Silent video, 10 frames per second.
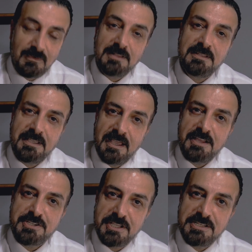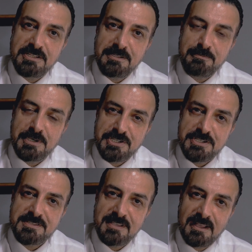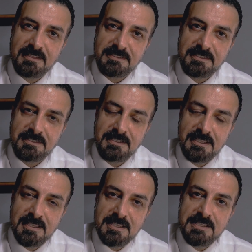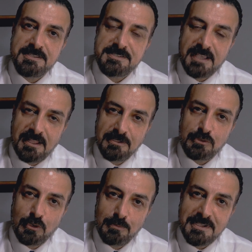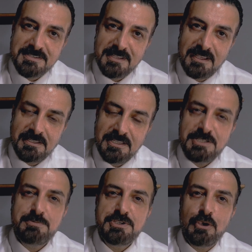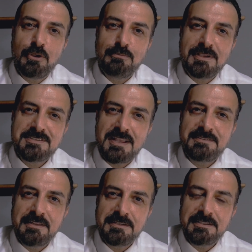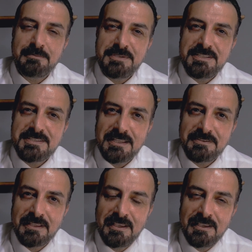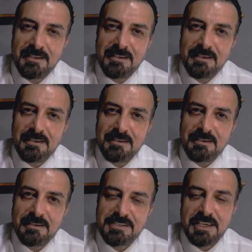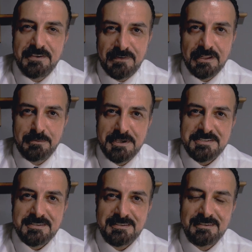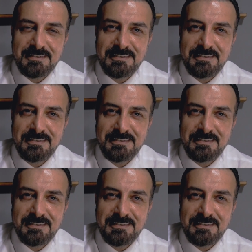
vallahi her şeyin başı sağlık. Sağlık olmazsa hiçbir şey olmaz. Zaten adam, insan e, keyif alamaz.